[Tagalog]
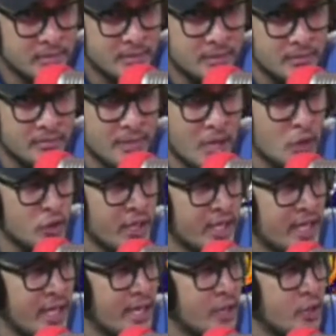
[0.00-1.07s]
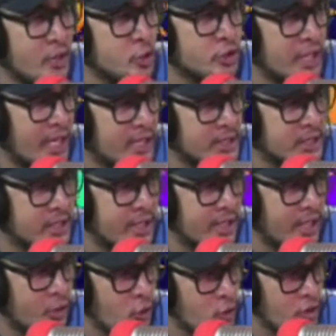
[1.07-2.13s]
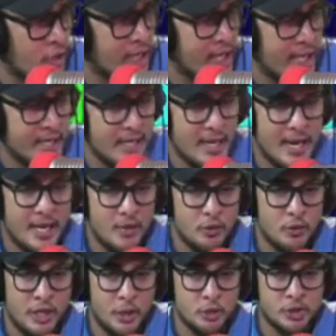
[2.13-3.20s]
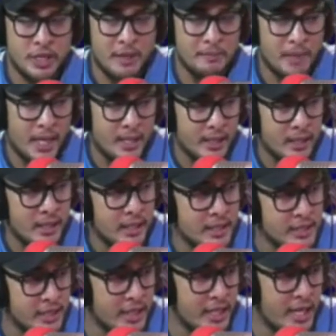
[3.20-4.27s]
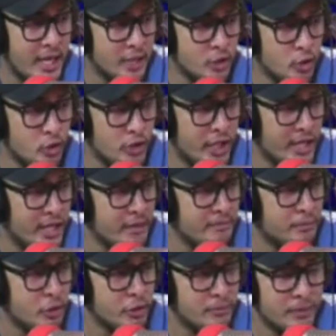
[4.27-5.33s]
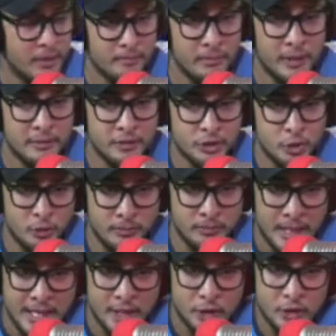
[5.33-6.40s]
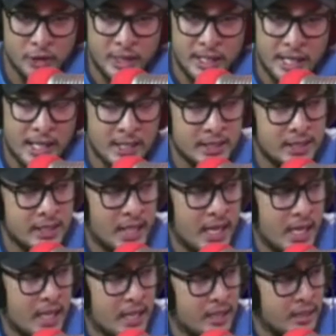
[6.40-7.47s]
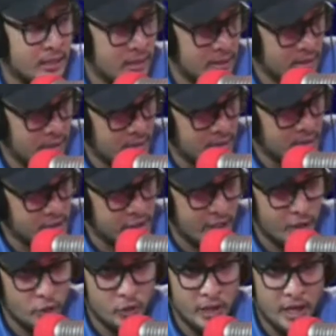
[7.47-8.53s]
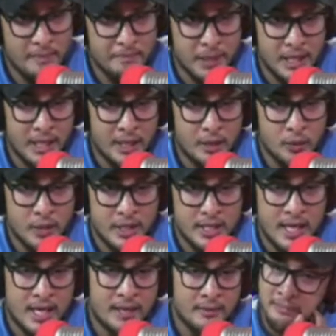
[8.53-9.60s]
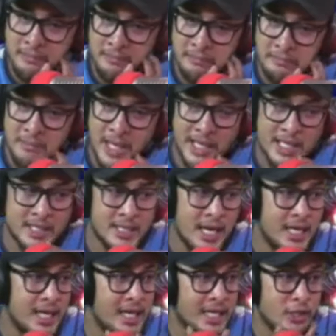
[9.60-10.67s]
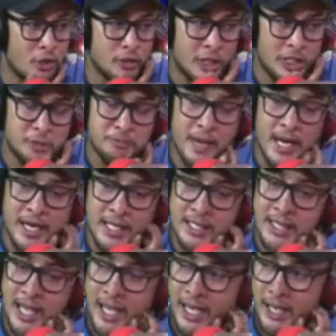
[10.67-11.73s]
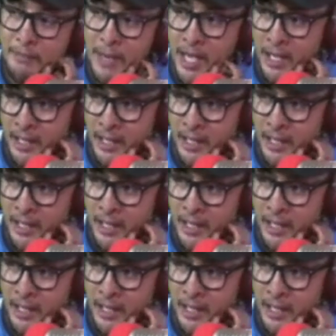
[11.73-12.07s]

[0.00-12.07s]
mauna ni ang usa sa dakong kalahian ug kausaban sa dihang duna nay board member June Blanco dinha sa sangguniang panlalawigan makita na nato transparent na kay ni ba